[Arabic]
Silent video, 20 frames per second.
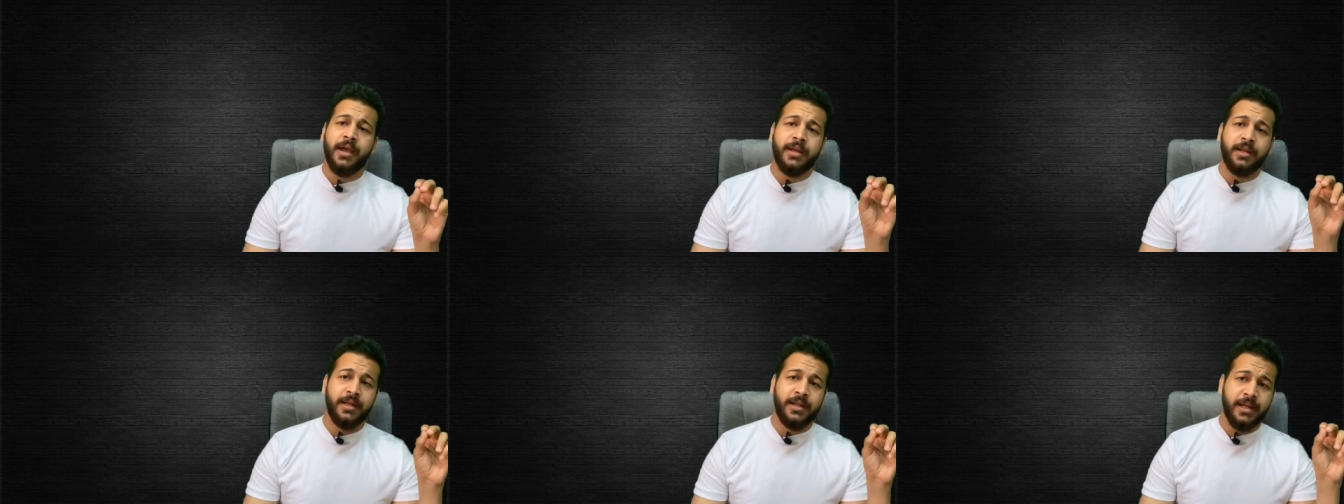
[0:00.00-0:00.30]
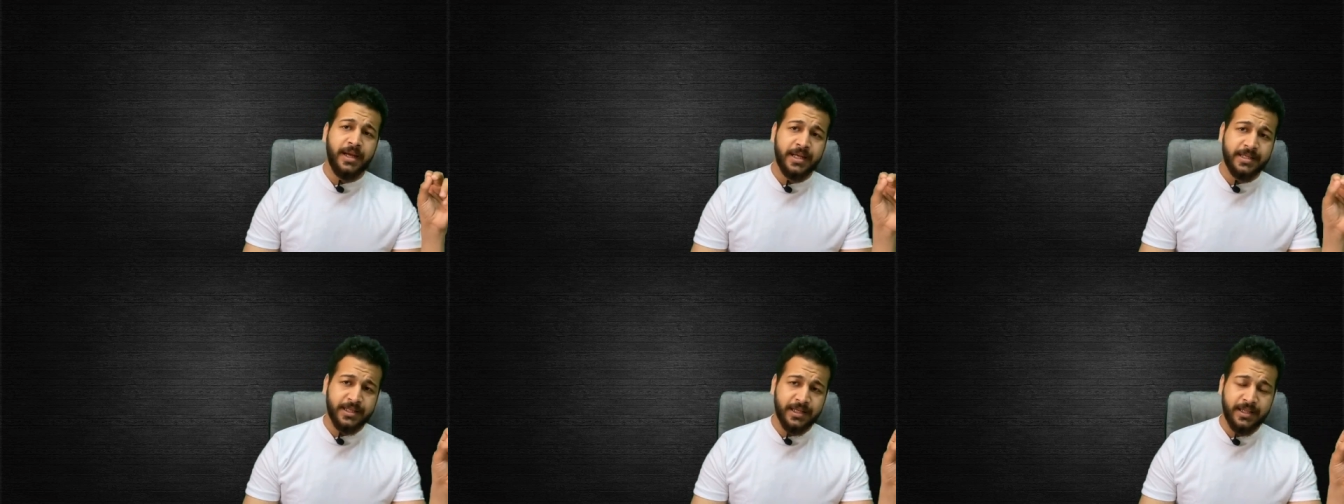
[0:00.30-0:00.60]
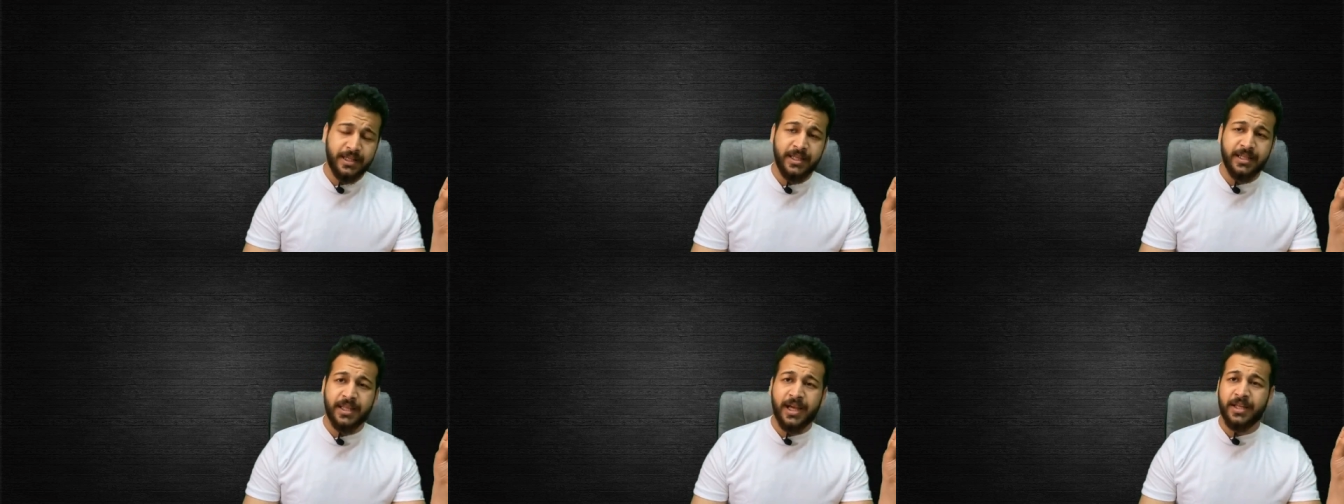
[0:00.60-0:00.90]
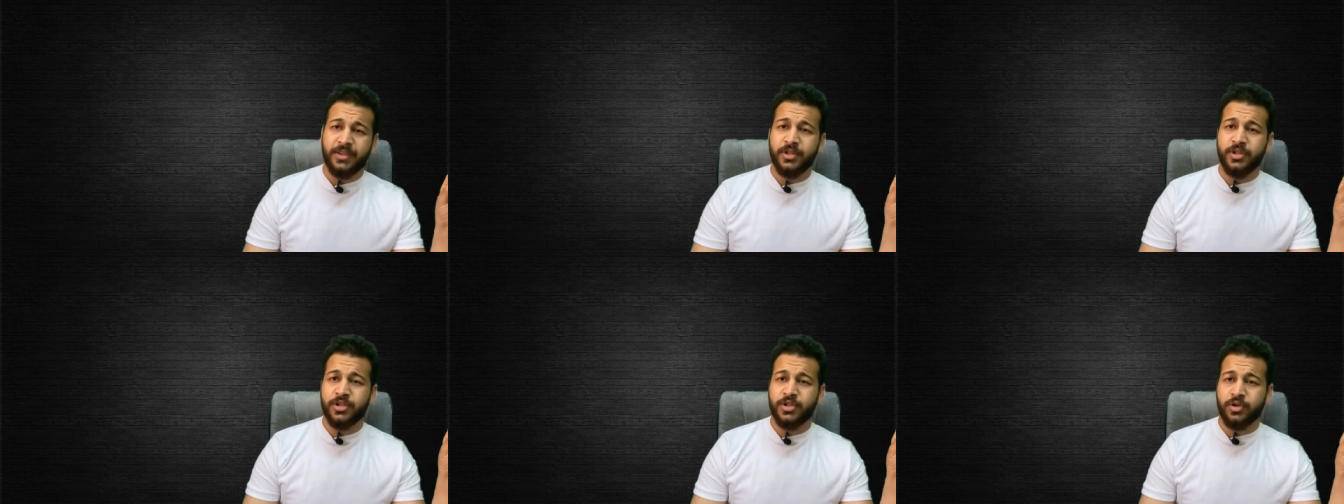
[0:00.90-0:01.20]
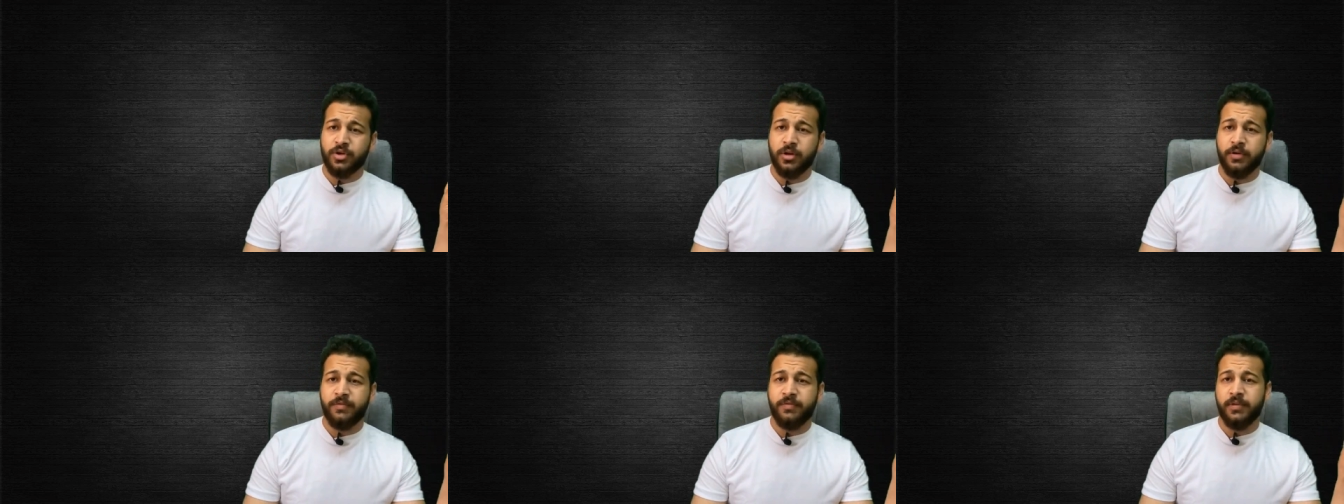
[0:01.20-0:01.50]
ان الاس اي تي تحت
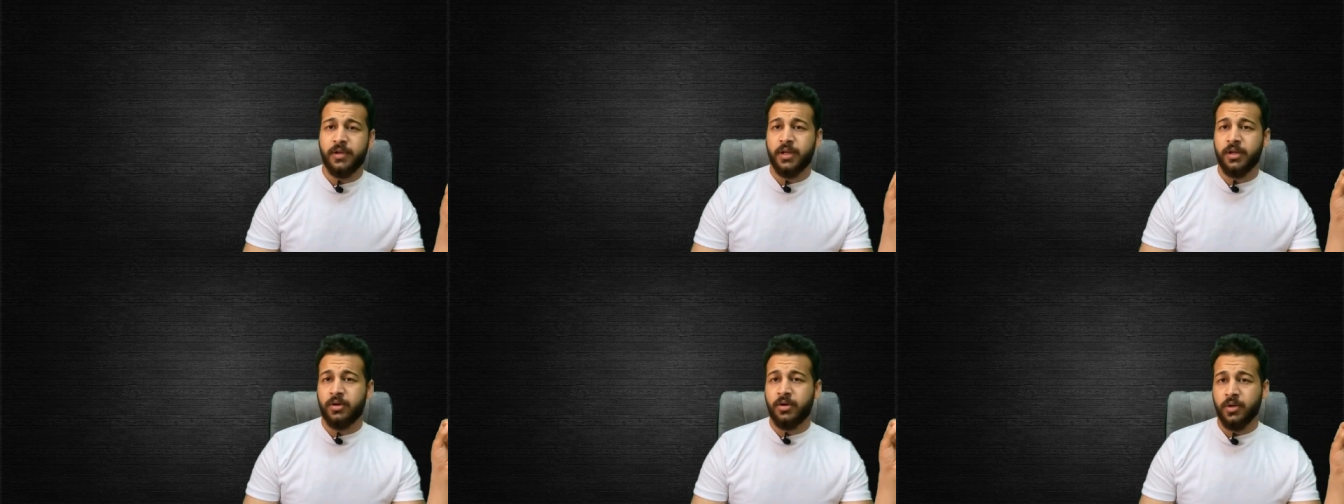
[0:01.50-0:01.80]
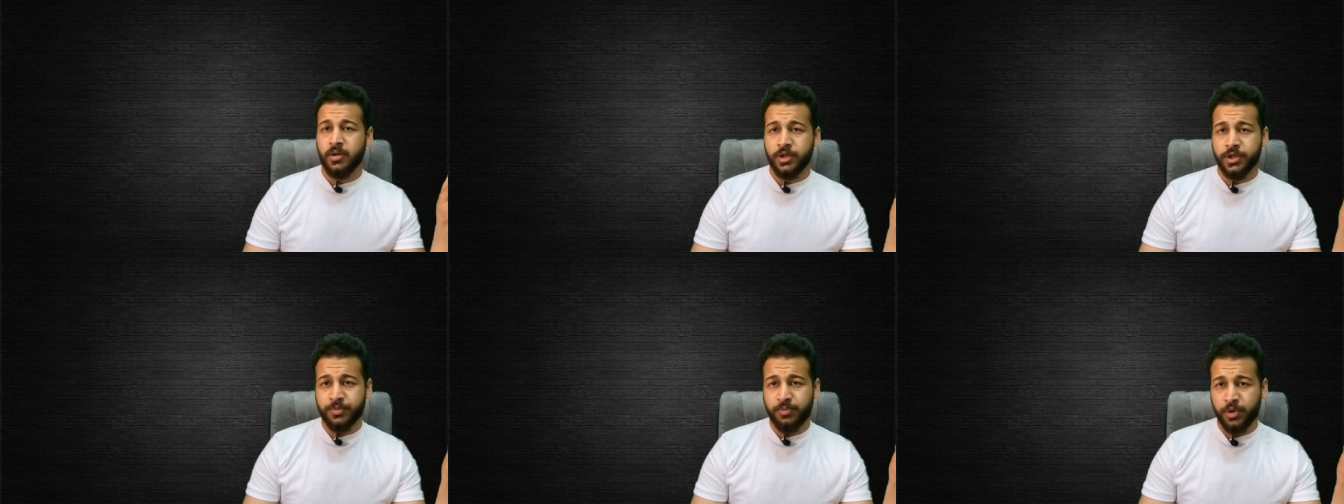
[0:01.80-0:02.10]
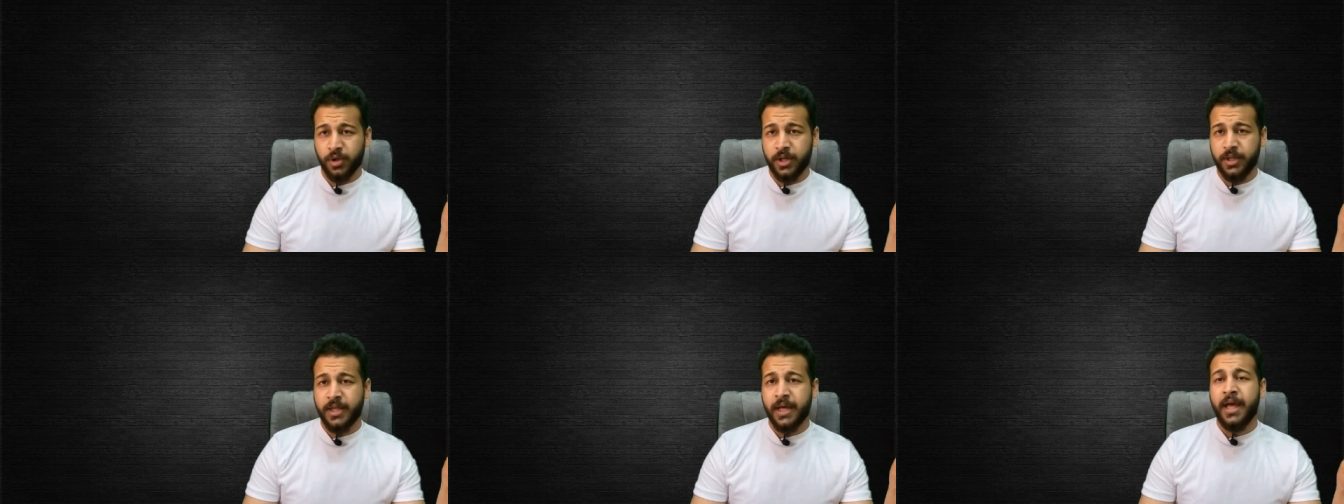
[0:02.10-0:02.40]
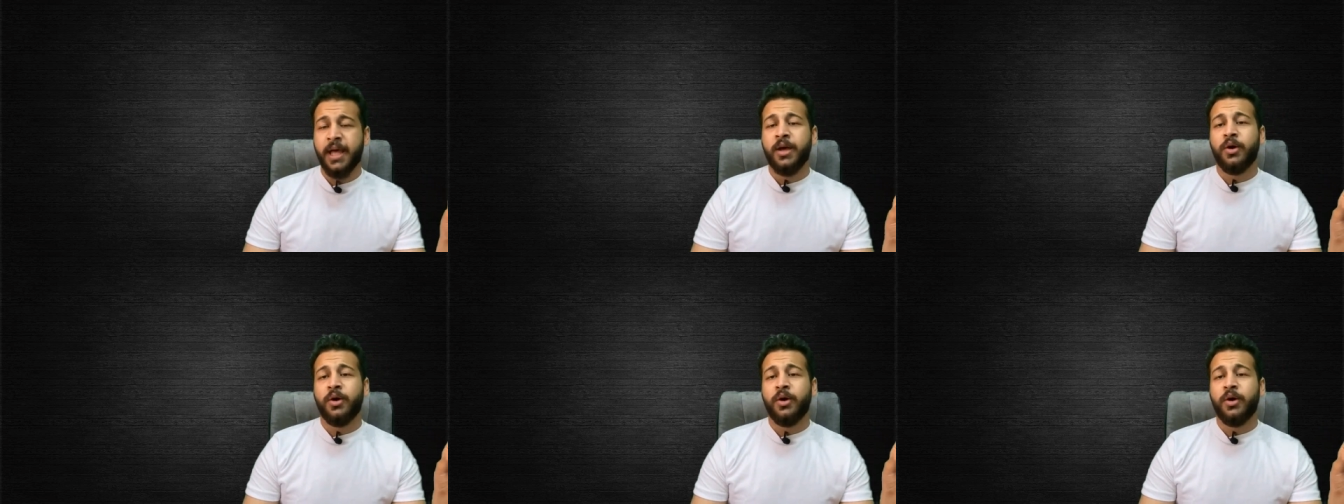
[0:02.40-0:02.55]
اشراف الكوليدج بورد